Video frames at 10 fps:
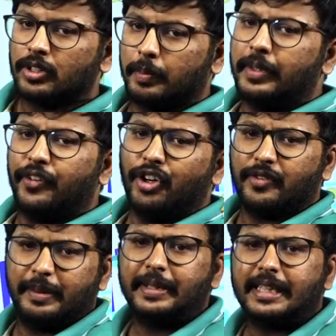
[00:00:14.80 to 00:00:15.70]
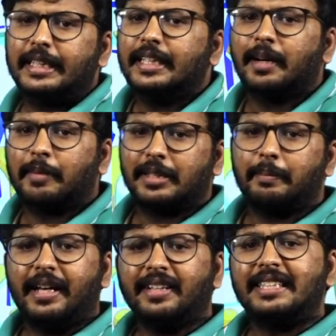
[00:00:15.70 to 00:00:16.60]
ஸோ பிஃபோர் வி பிகின் நம்ம அந்த
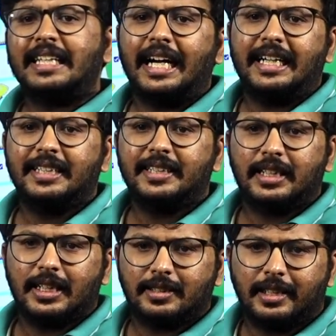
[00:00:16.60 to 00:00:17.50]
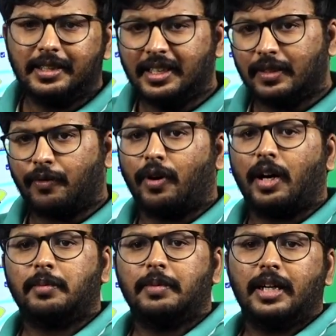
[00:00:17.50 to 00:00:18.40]
பேசிக் ஐடென்டிட்டிஸ்லேருந்து அந்த
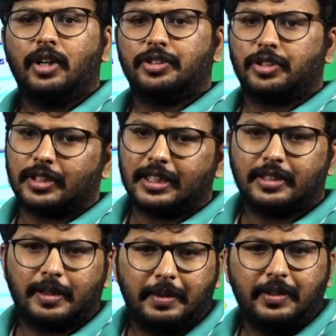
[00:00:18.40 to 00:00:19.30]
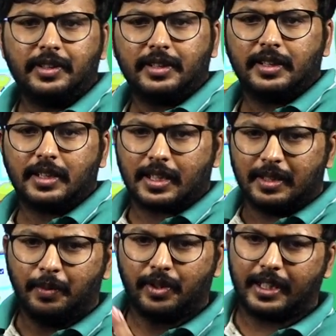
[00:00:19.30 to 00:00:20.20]
ஃபார்ம்லேயே ஆர் ஷார்ட்கட்ஸ் எப்படி
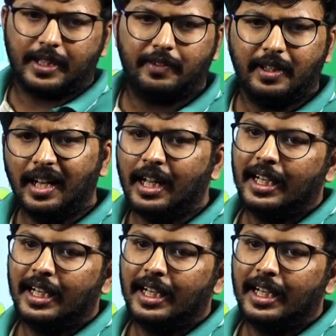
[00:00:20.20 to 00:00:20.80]
வந்ததுன்றதை முதல்ல வீல்